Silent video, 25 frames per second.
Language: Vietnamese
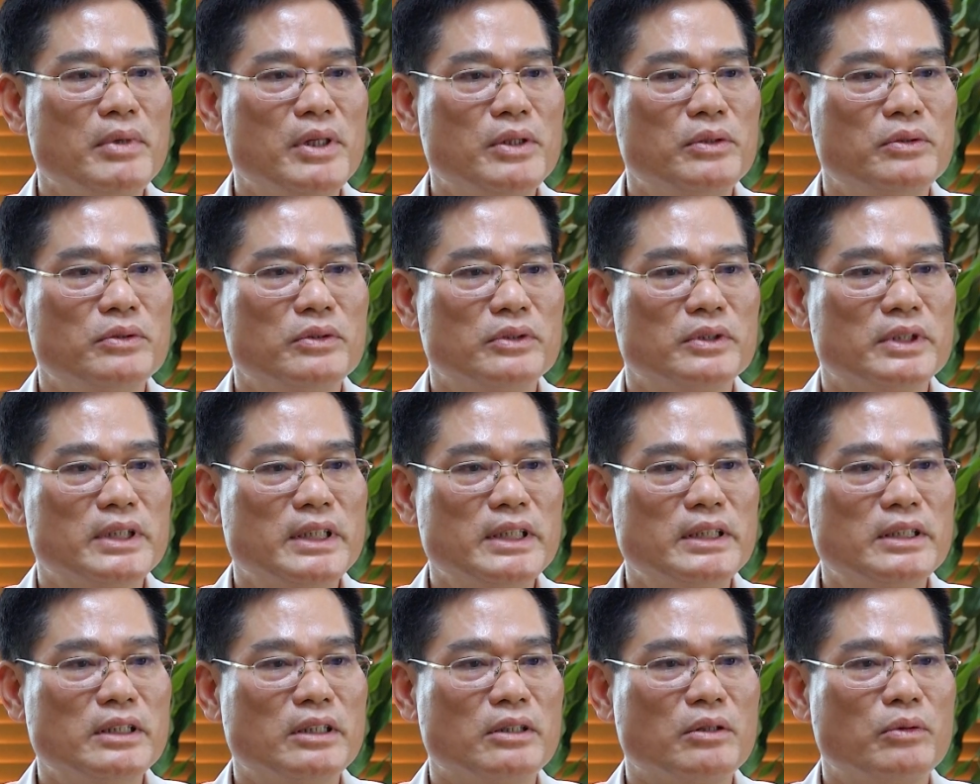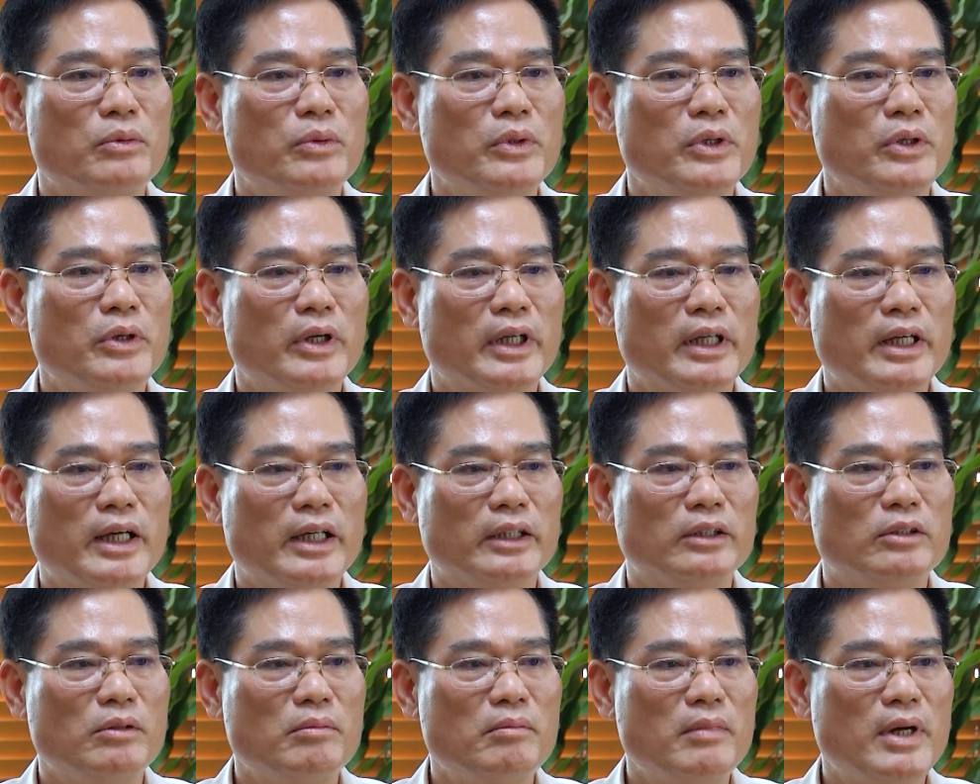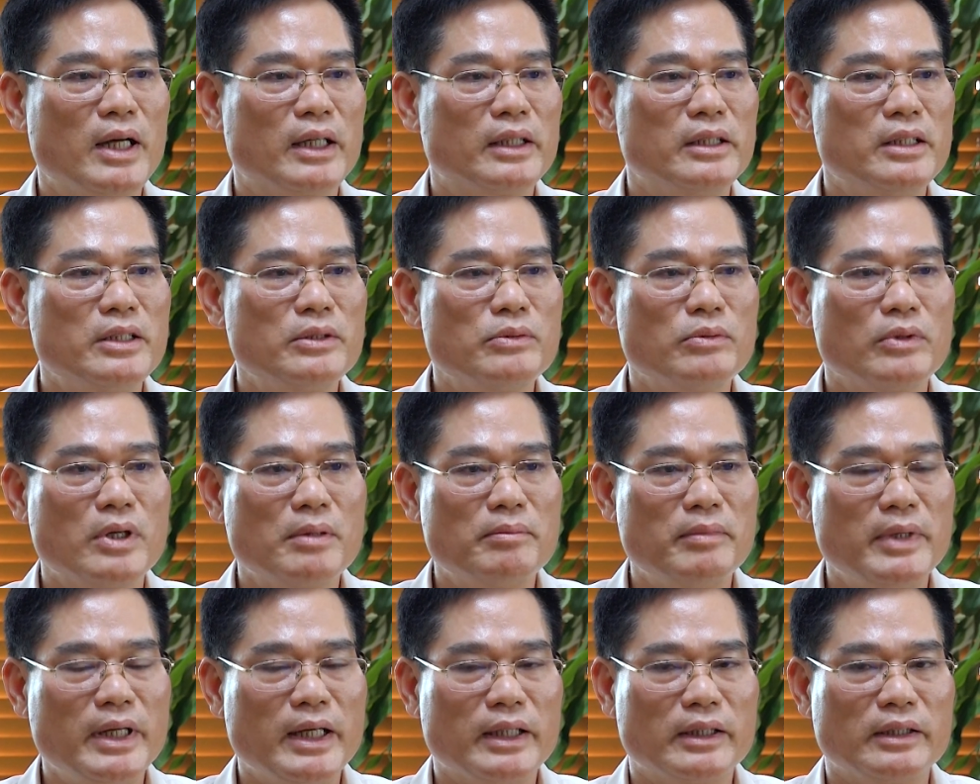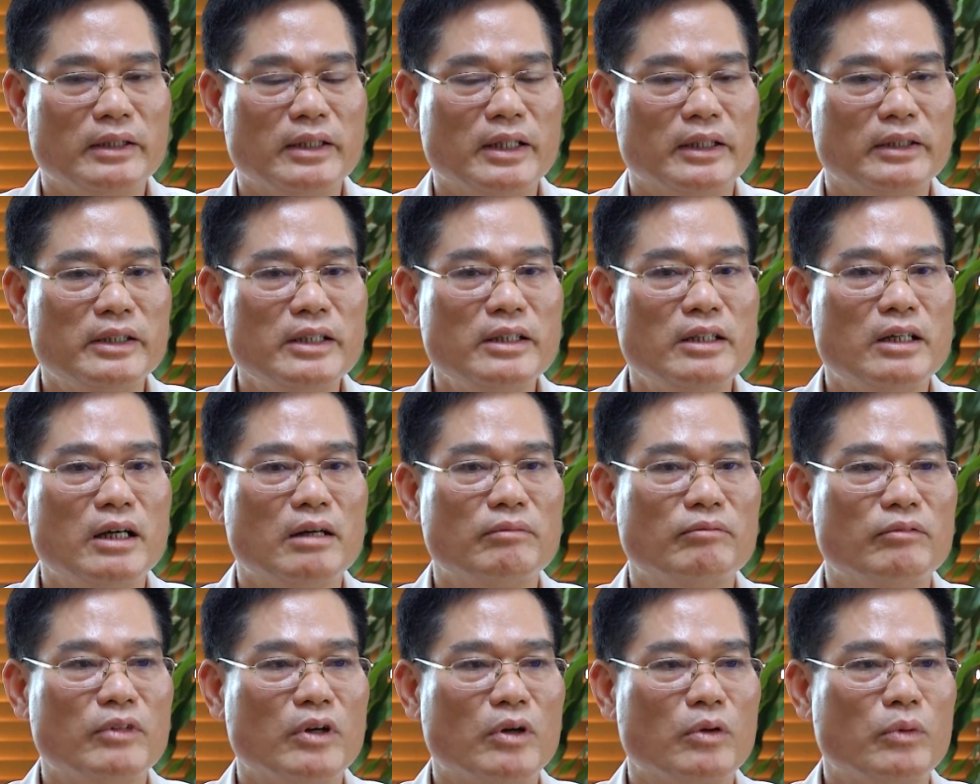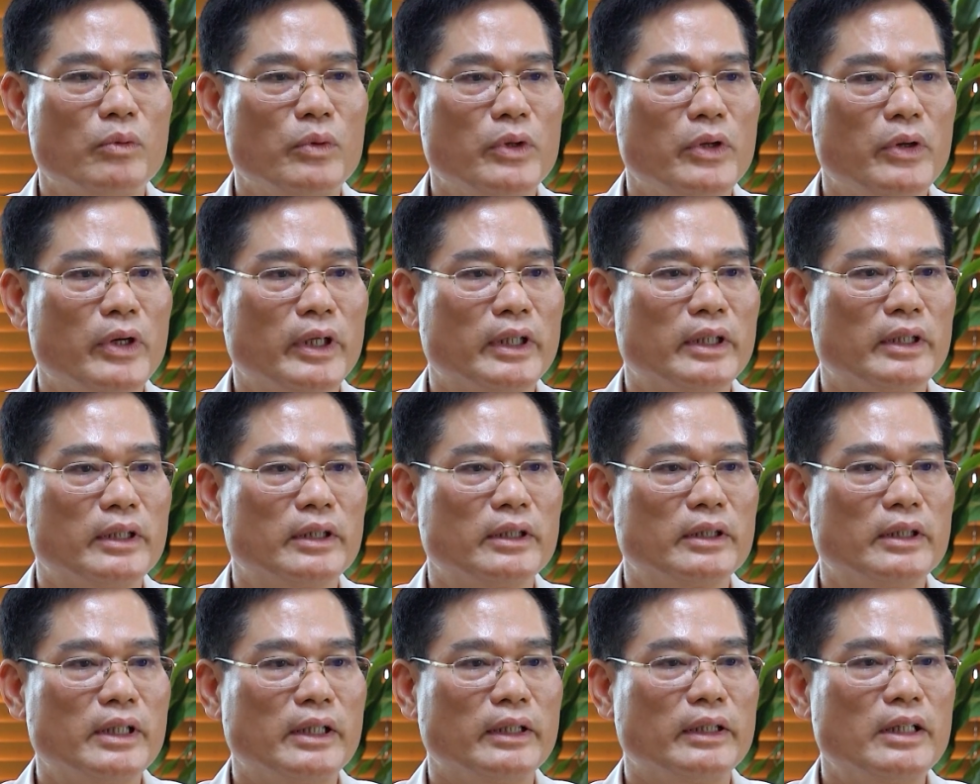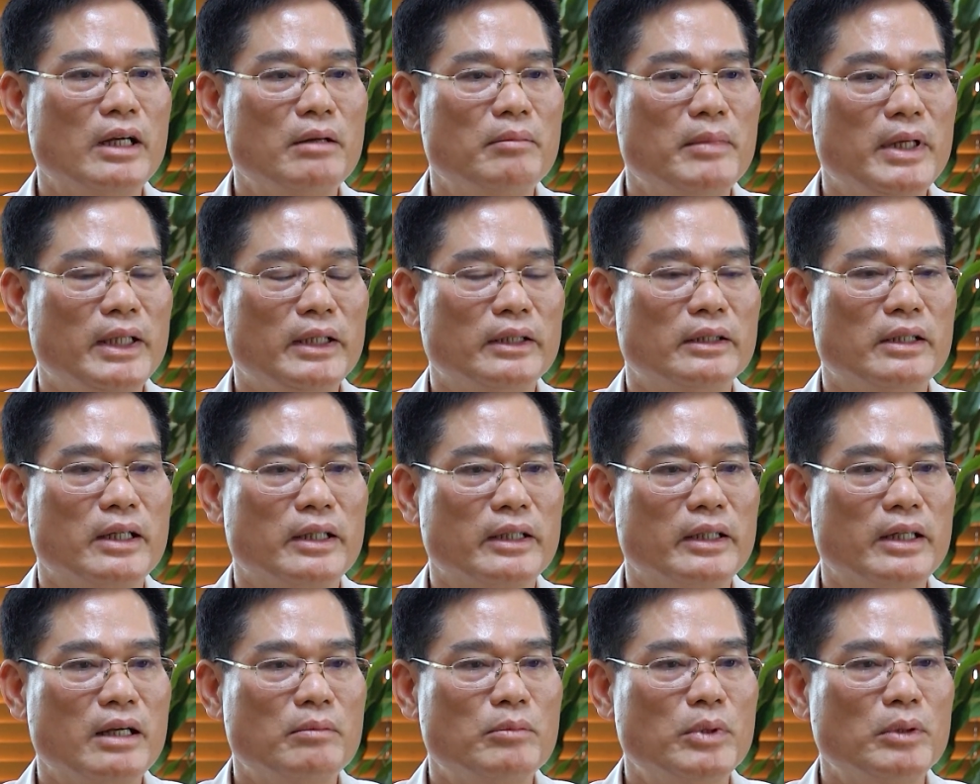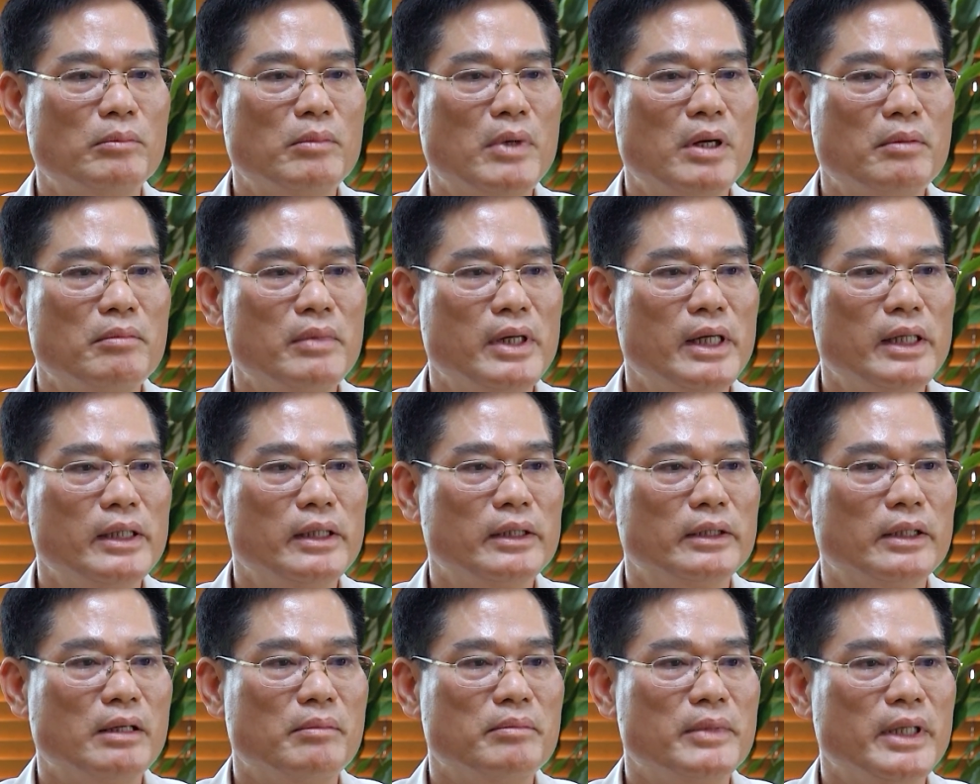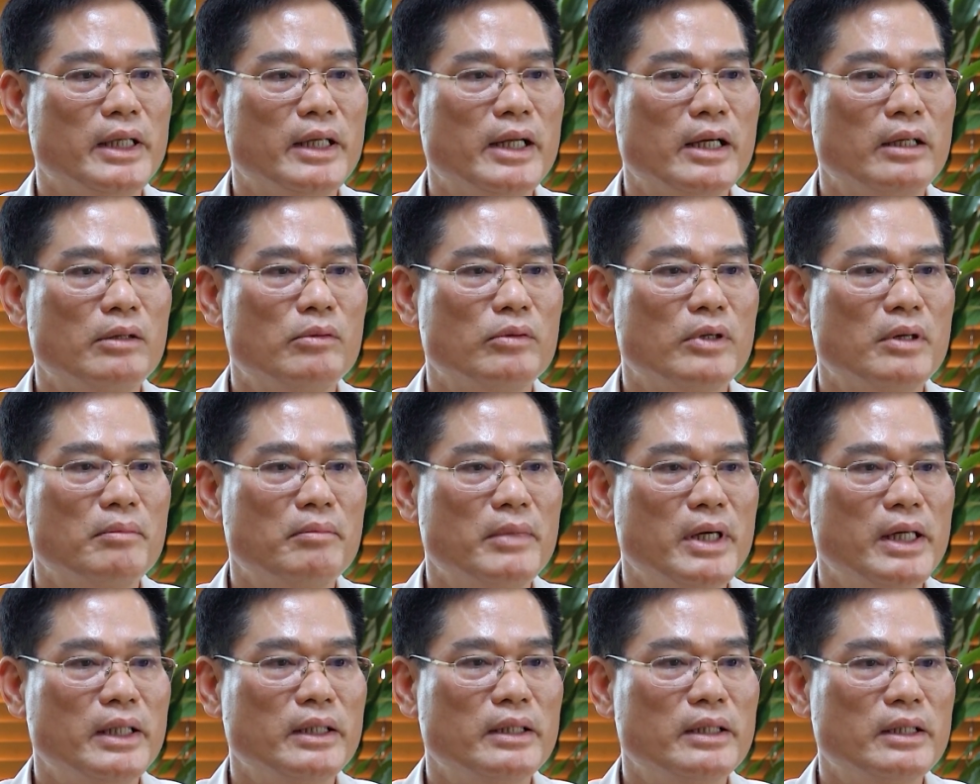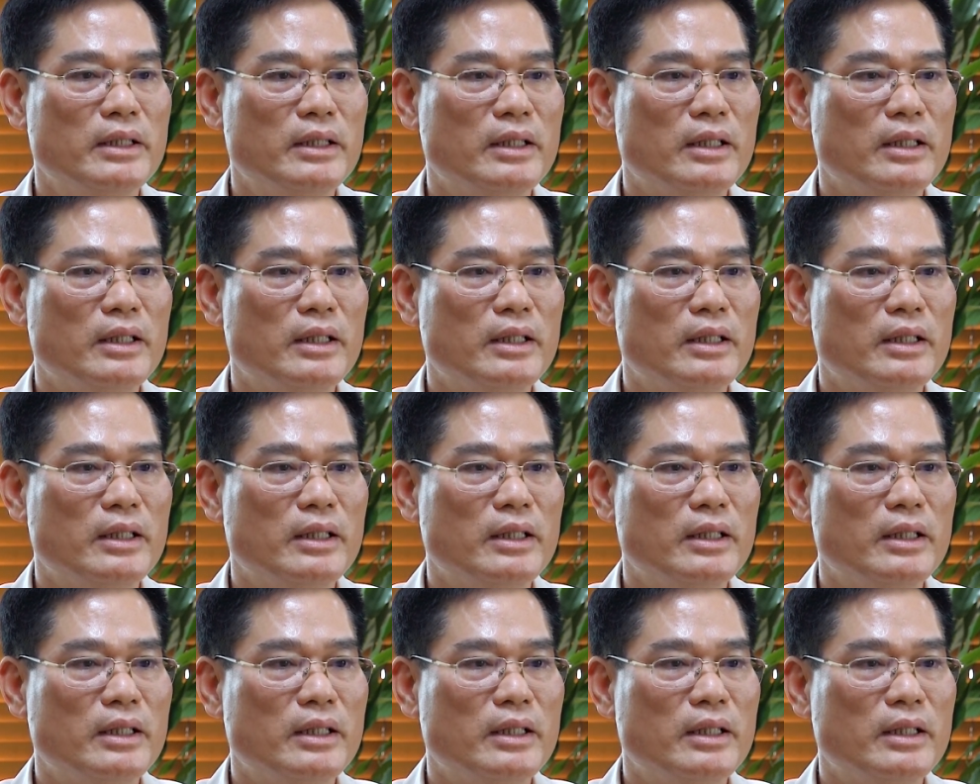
mưu xây dựng quy hoạch hệ thống mạng lưới cung cấp điện để tích hợp vào quy hoạch tỉnh Thái Bình thời kỳ 2021-2030, tầm nhìn 2050,